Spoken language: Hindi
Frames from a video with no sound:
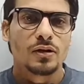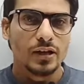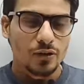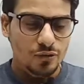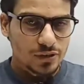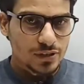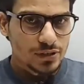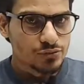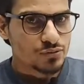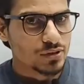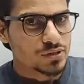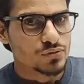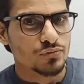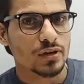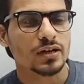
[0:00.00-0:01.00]
हेलो डियर
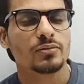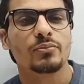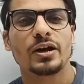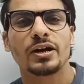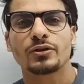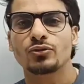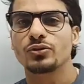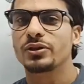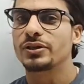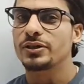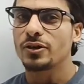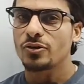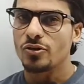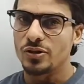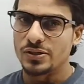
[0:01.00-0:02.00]
स्टूडेंट्स वेलकम बैक टू द
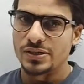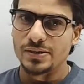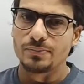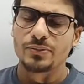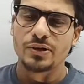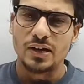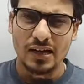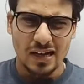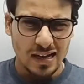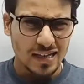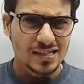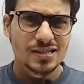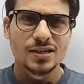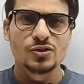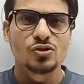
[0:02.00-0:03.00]
रियल कॉन्सेप्ट
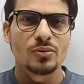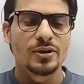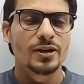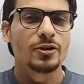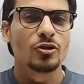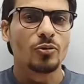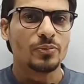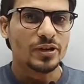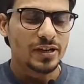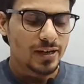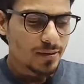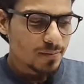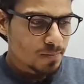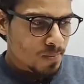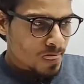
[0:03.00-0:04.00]
आज का जो हमारा टॉपिक है